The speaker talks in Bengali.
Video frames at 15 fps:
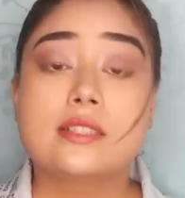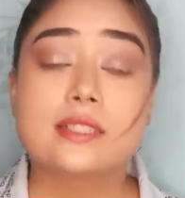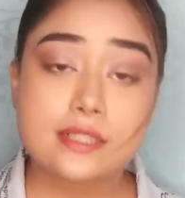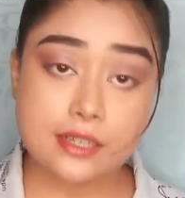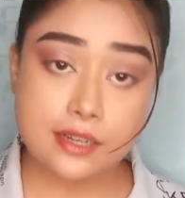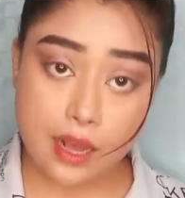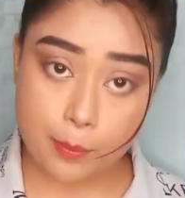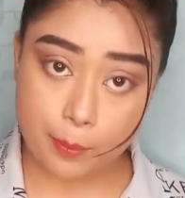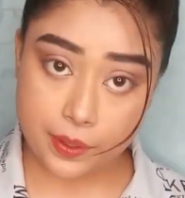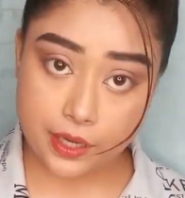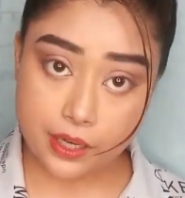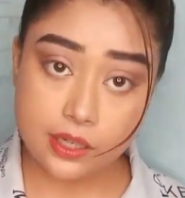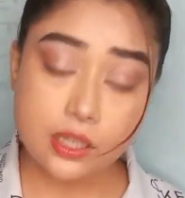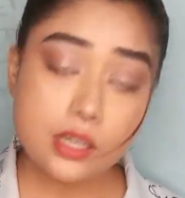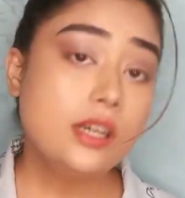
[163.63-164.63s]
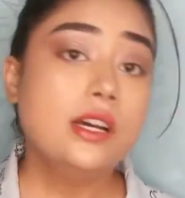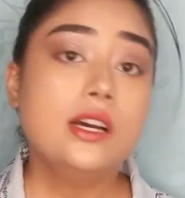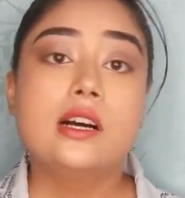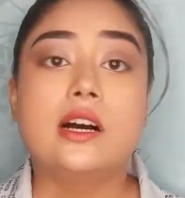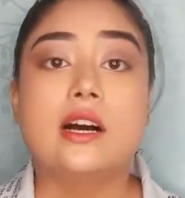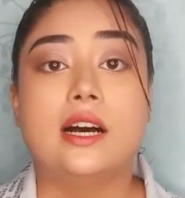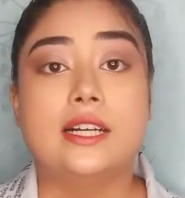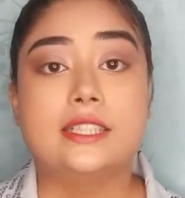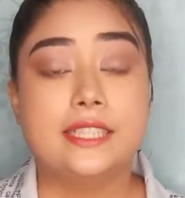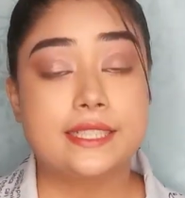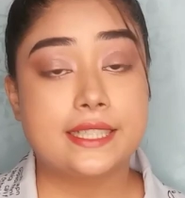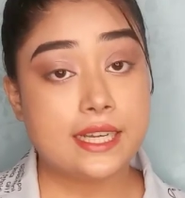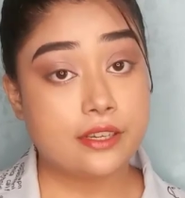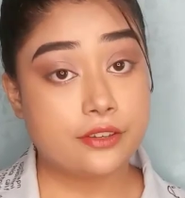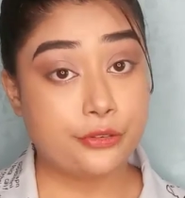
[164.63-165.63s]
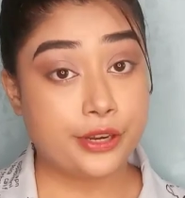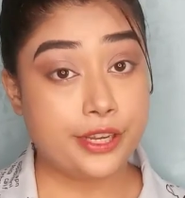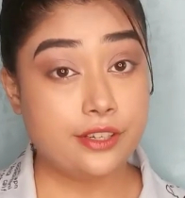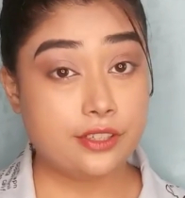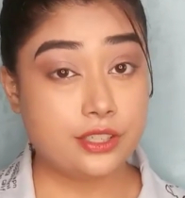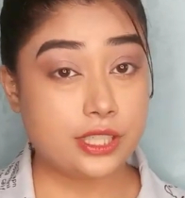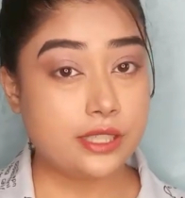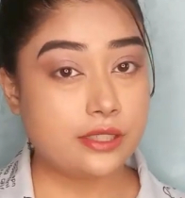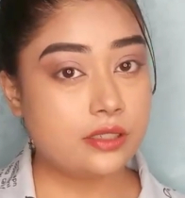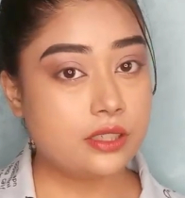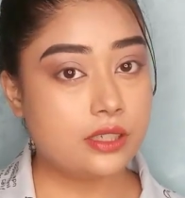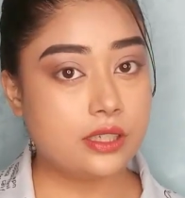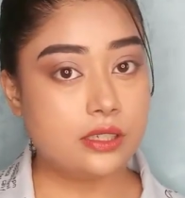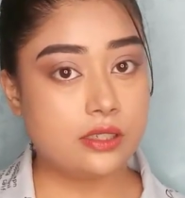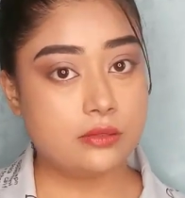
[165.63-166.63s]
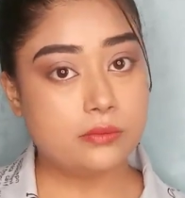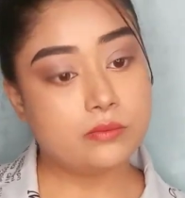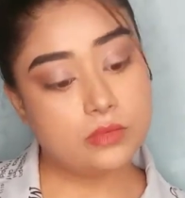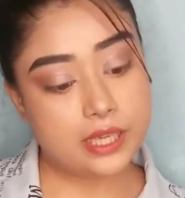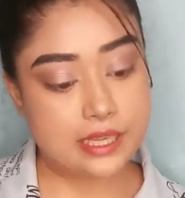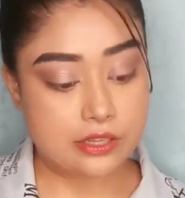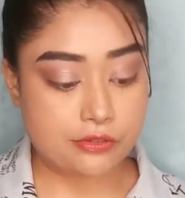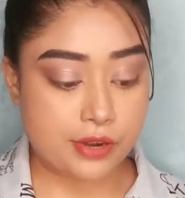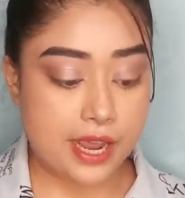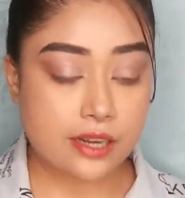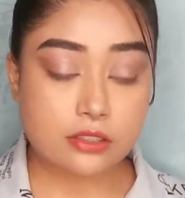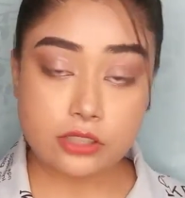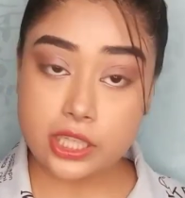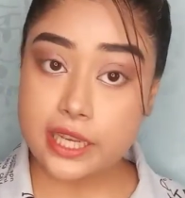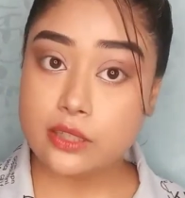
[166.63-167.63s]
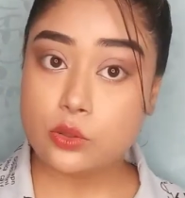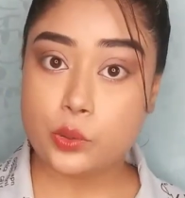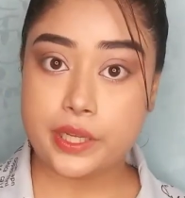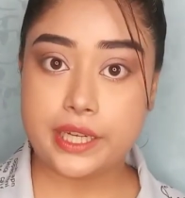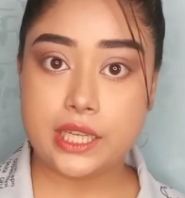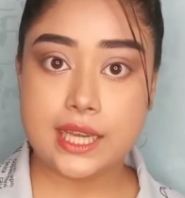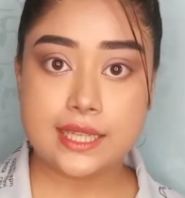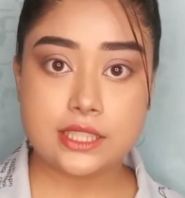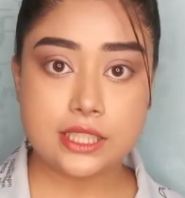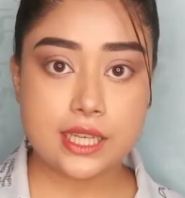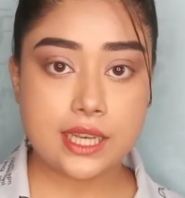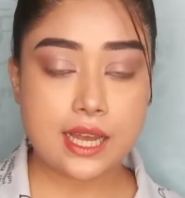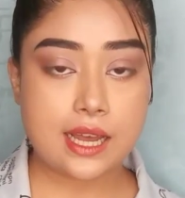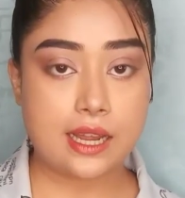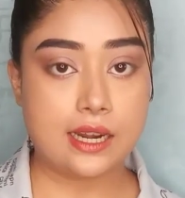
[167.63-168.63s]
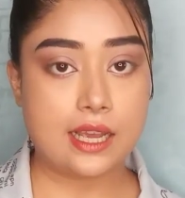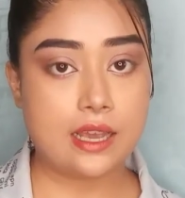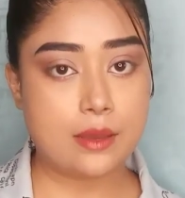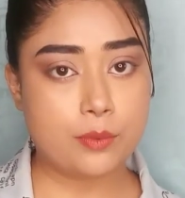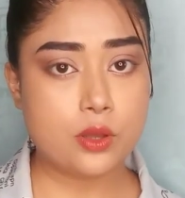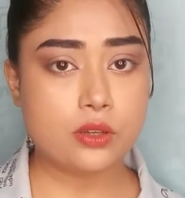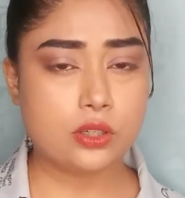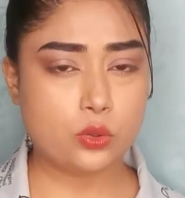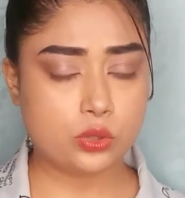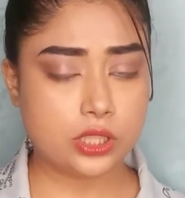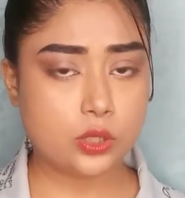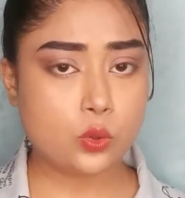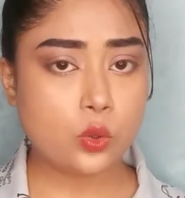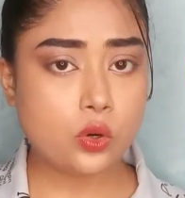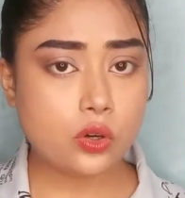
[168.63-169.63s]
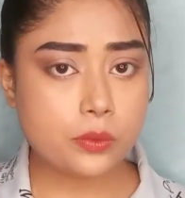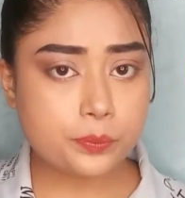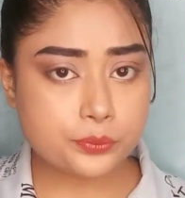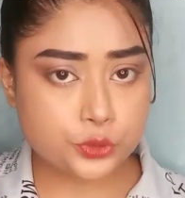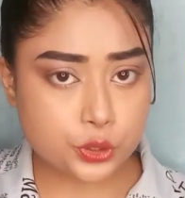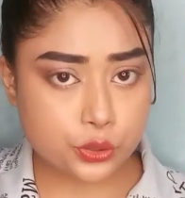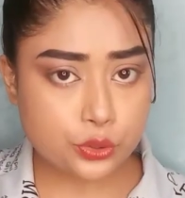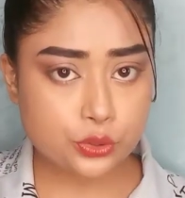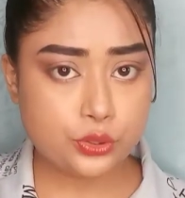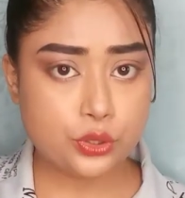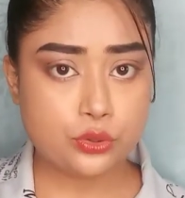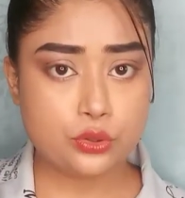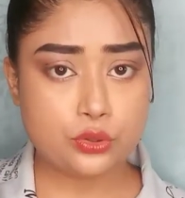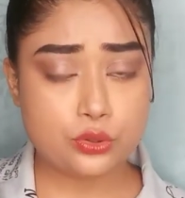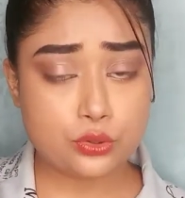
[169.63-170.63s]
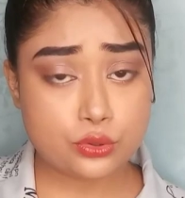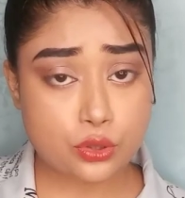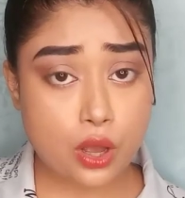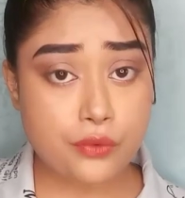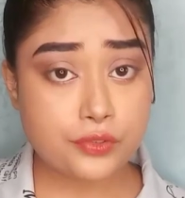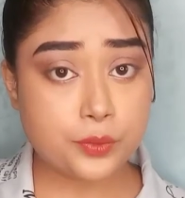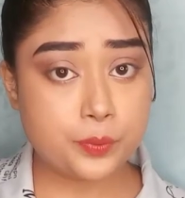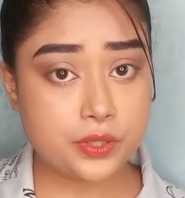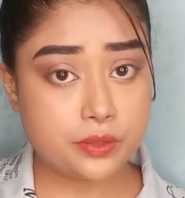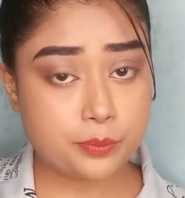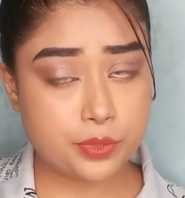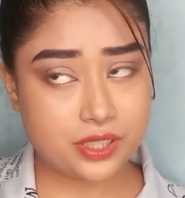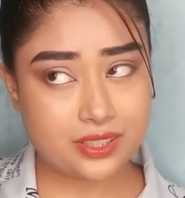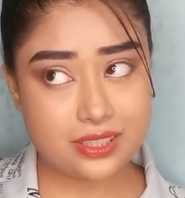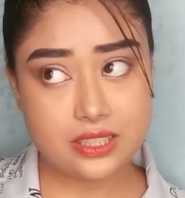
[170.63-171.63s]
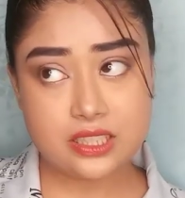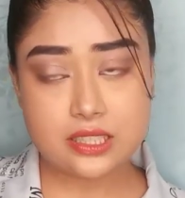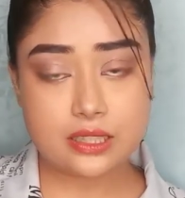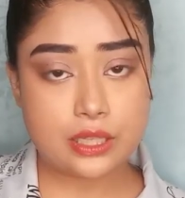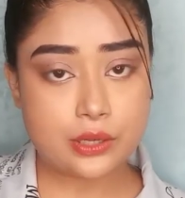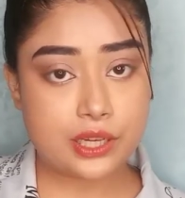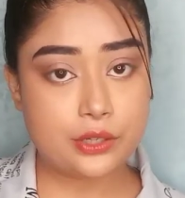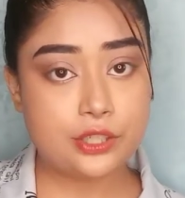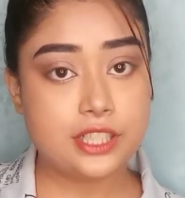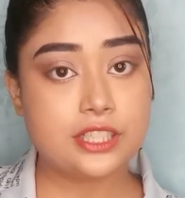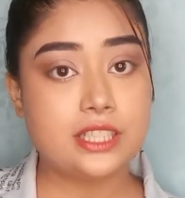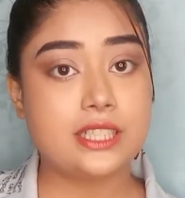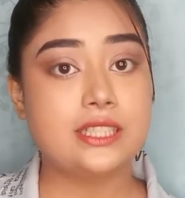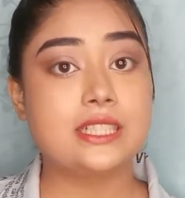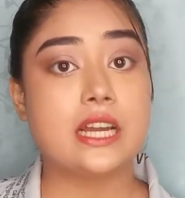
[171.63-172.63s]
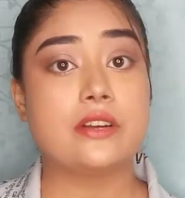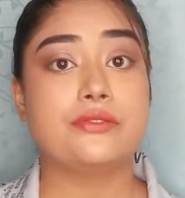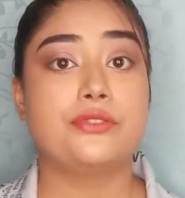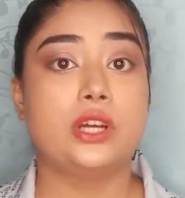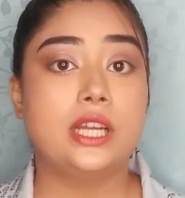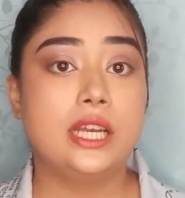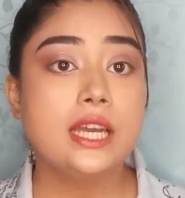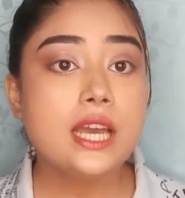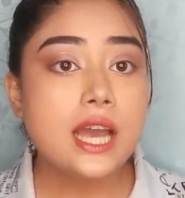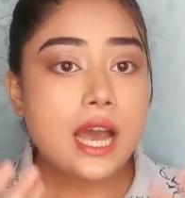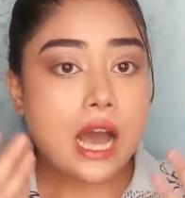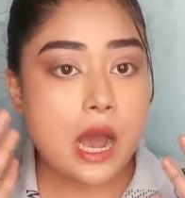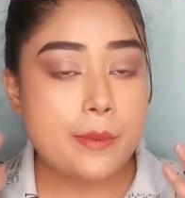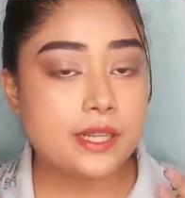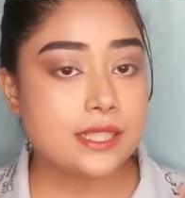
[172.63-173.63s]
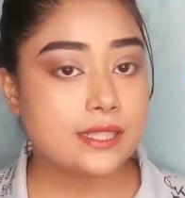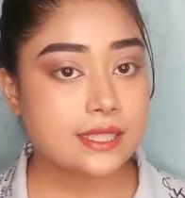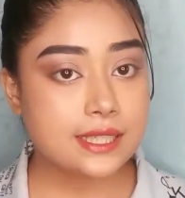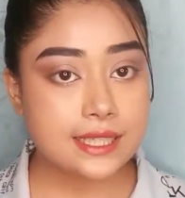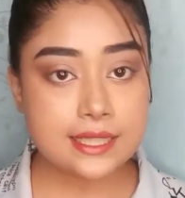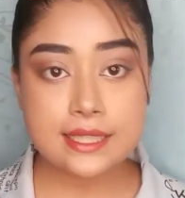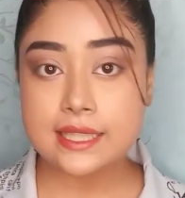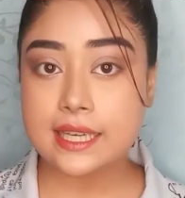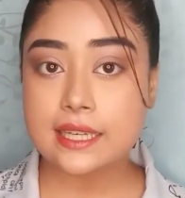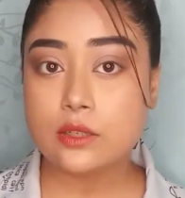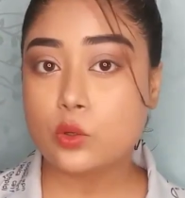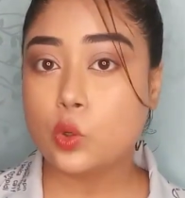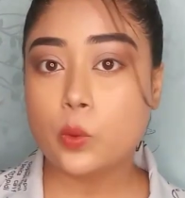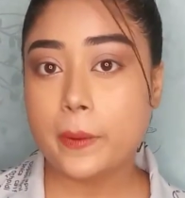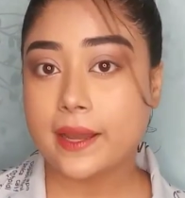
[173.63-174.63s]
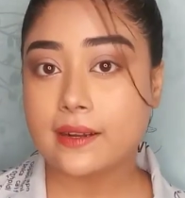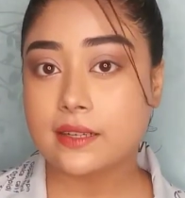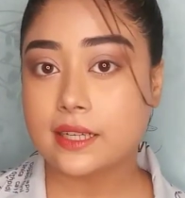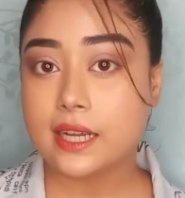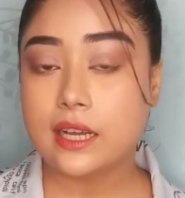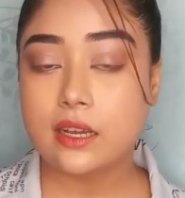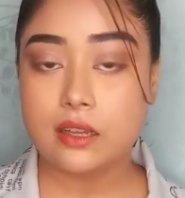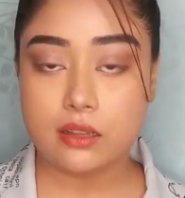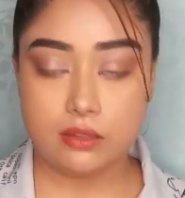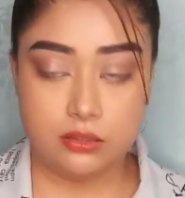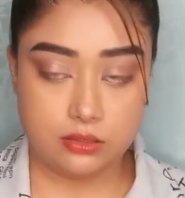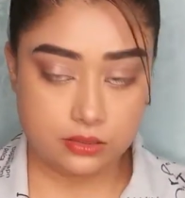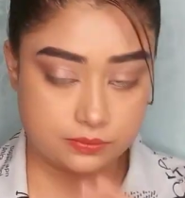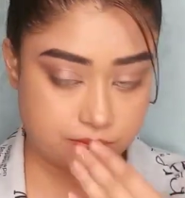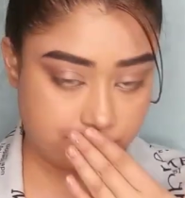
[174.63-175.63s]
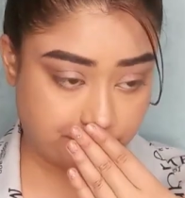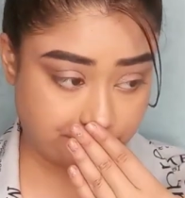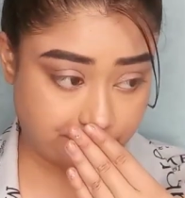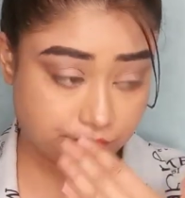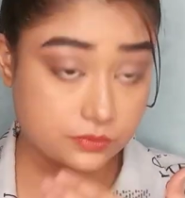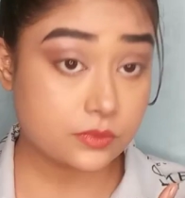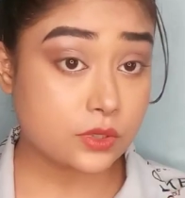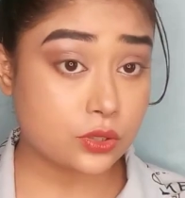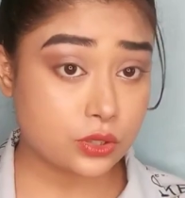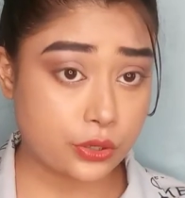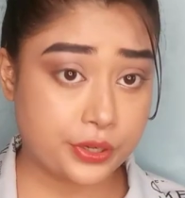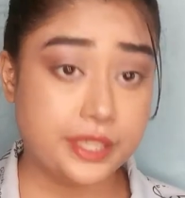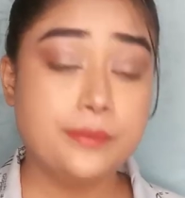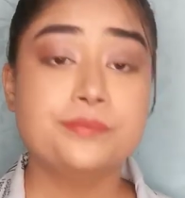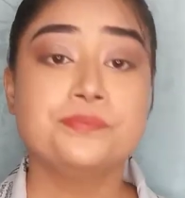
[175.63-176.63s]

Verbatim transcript: স্ক্রাবার যেটা গ্রিন টির এক্সট্র্যাক্ট দিয়ে তৈরি আছে আর এবং ওতে খুব ছোট ছোট সফট ব্রিস্টলস দেওয়া রয়েছে যার ফলে আমাদের স্কিনকে খুব একটা সরি